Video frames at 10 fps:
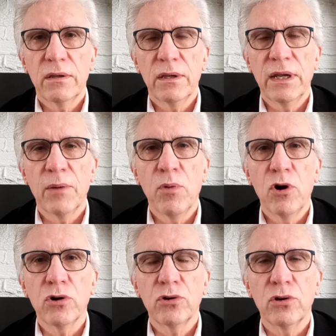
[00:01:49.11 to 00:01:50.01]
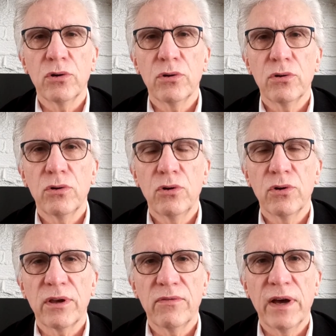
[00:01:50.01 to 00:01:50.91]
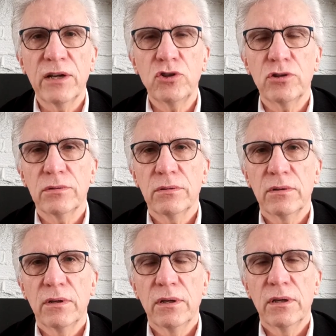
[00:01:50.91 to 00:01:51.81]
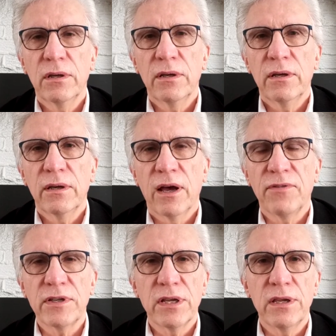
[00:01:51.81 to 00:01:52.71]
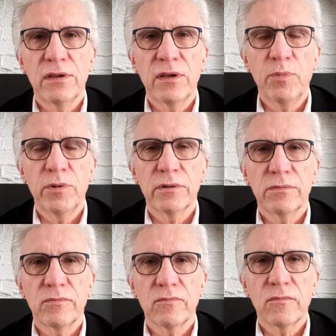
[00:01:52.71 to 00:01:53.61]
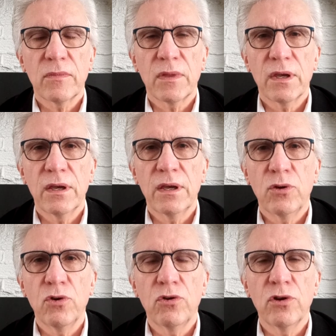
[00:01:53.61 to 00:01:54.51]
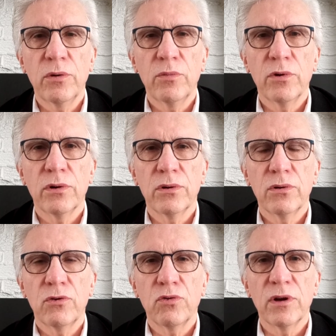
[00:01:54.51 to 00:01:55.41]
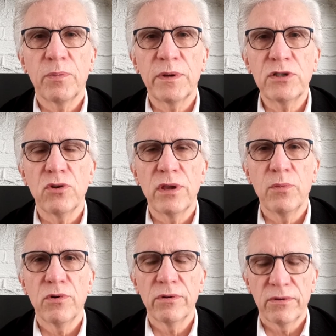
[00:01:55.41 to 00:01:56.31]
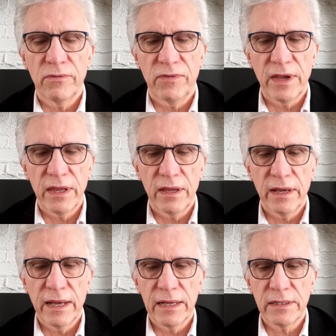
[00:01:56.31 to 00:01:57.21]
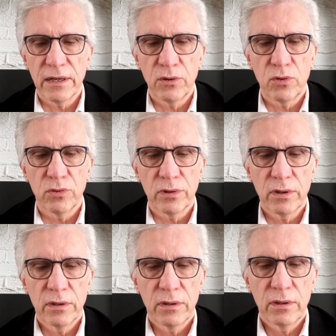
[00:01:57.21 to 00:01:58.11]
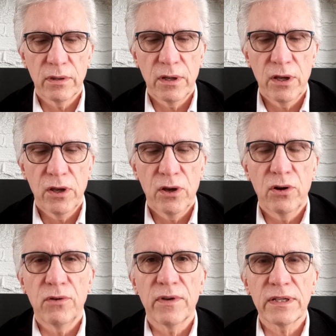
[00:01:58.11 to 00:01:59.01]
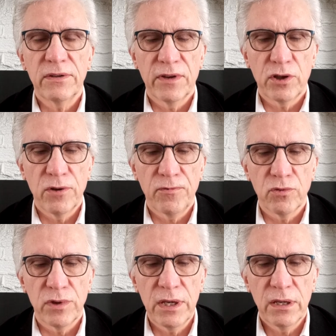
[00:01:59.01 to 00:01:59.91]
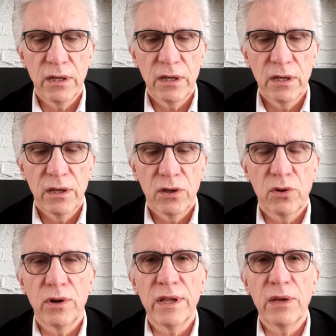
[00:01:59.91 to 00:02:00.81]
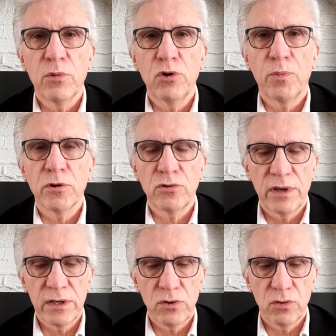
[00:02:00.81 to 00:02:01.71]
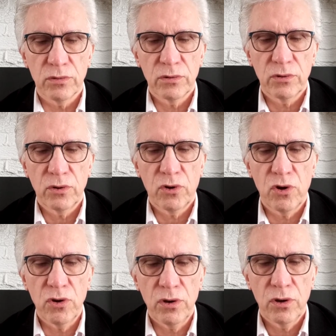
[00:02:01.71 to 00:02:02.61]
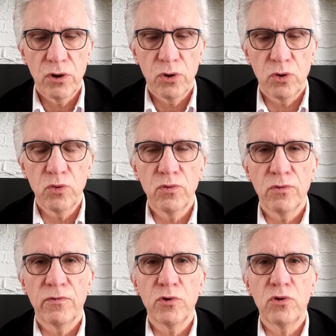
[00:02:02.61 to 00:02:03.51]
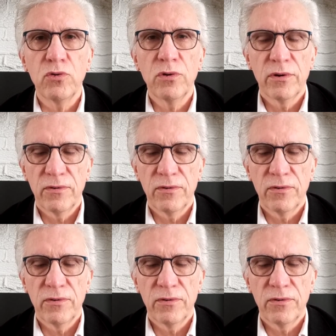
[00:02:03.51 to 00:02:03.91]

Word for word: Il aborde le rivage avec ses disciples et deux hommes euh, sous l'emprise de démons viennent à sa rencontre. Le verset 29 nous dit que les démons lui posent une question. Que nous veux-tu,